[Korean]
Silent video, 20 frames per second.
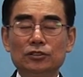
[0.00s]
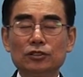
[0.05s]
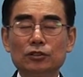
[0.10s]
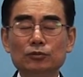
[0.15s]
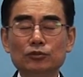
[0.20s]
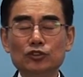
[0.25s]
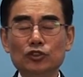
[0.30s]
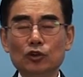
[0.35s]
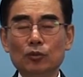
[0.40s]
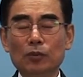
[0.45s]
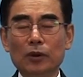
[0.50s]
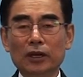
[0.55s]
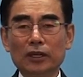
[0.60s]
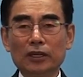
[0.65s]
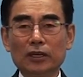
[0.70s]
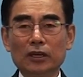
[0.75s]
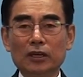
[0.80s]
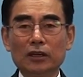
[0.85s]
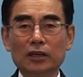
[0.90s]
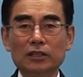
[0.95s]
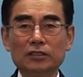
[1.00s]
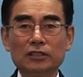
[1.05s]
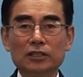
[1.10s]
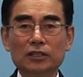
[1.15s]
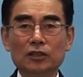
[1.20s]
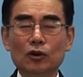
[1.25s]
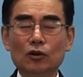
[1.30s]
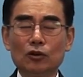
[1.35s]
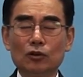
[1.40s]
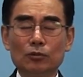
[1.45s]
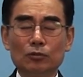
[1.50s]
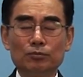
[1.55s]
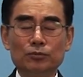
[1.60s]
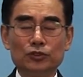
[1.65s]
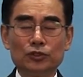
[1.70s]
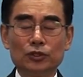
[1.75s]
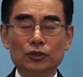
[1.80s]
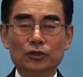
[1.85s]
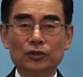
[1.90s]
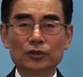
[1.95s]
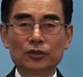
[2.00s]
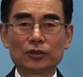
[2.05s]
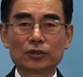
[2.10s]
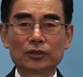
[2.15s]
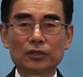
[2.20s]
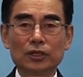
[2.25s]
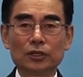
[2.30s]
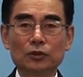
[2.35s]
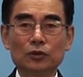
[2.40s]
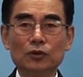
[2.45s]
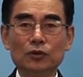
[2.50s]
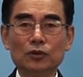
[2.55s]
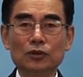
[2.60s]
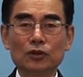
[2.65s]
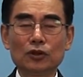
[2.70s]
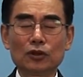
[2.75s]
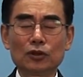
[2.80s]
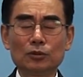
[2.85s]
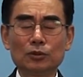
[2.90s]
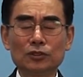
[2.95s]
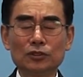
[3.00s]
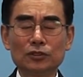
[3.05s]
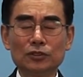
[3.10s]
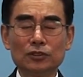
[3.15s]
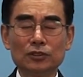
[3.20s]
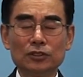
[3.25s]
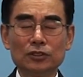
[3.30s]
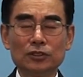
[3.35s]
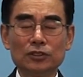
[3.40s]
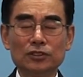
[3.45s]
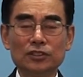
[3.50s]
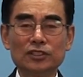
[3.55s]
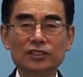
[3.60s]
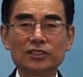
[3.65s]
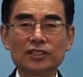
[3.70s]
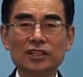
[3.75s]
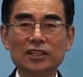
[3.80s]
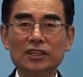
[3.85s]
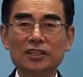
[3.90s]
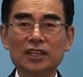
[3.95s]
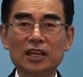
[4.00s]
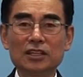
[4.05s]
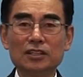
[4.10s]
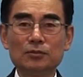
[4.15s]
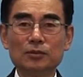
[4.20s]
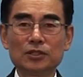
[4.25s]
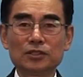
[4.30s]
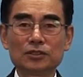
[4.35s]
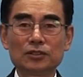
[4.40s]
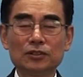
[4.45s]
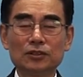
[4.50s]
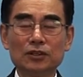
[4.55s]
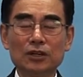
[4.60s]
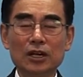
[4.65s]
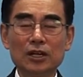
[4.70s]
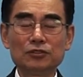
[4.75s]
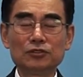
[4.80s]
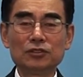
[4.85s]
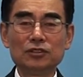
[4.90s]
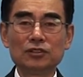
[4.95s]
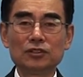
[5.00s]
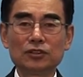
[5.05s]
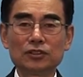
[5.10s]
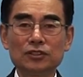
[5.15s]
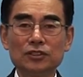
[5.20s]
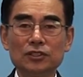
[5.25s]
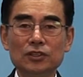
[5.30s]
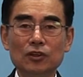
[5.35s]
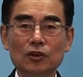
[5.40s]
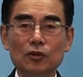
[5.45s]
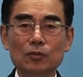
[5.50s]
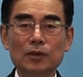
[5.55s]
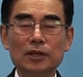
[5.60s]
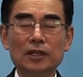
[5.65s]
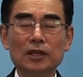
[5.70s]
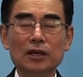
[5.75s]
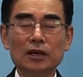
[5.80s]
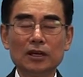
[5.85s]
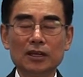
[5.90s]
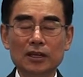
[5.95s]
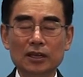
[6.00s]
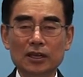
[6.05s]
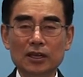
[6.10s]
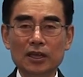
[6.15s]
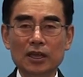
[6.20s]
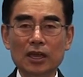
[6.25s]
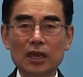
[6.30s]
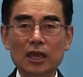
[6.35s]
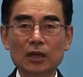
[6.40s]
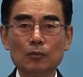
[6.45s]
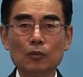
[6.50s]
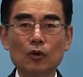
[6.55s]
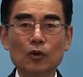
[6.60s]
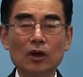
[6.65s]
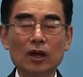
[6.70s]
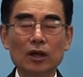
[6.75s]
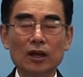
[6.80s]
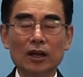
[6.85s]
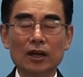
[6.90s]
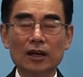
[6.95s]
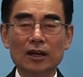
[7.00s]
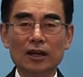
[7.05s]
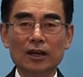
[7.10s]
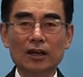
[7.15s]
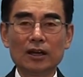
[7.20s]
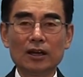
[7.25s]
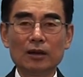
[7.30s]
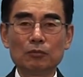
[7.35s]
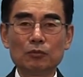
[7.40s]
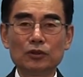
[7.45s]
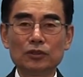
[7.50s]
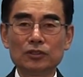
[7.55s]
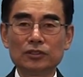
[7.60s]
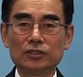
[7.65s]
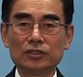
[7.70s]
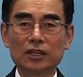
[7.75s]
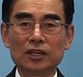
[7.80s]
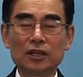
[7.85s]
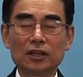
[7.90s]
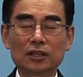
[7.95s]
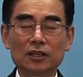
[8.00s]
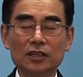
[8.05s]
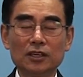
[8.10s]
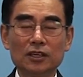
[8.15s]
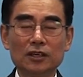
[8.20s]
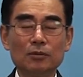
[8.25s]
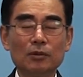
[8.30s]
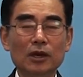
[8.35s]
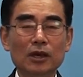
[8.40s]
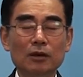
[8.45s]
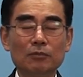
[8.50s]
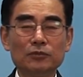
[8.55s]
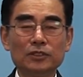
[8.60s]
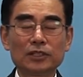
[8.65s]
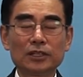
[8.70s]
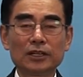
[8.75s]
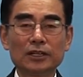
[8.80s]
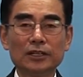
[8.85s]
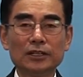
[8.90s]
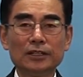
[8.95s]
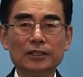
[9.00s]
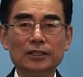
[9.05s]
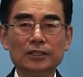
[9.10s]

지금 취업하기가 굉장히 어렵죠. 그래도 여러분은 직장에 다니면서 할 수 있는 것이 얼마나 행복한가 한번 생각해 봐야 합니다.